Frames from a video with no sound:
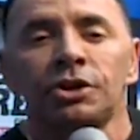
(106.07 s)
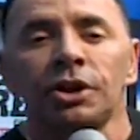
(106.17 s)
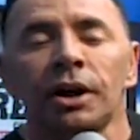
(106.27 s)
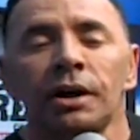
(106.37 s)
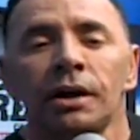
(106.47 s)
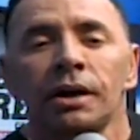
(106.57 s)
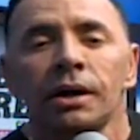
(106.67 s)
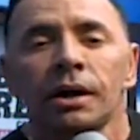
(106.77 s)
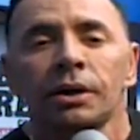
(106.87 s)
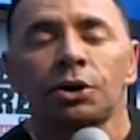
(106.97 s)
de
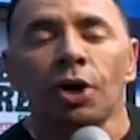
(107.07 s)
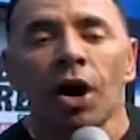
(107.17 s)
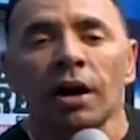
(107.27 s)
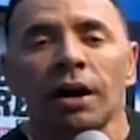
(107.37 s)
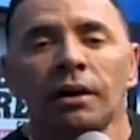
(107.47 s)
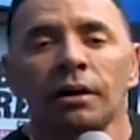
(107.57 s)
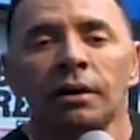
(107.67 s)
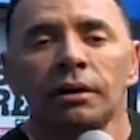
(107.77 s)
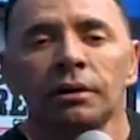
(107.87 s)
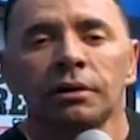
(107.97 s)
droga
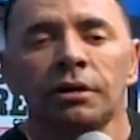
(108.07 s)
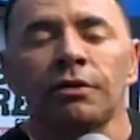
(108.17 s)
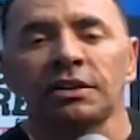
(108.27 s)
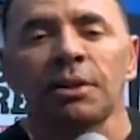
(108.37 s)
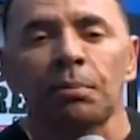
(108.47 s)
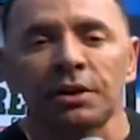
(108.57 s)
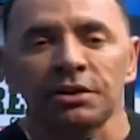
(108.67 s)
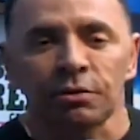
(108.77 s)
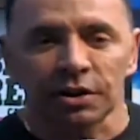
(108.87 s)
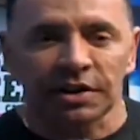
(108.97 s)
que vai ser
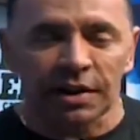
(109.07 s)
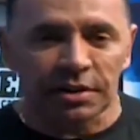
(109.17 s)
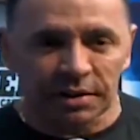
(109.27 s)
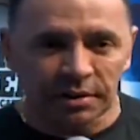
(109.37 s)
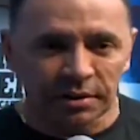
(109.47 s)
preso de vocês.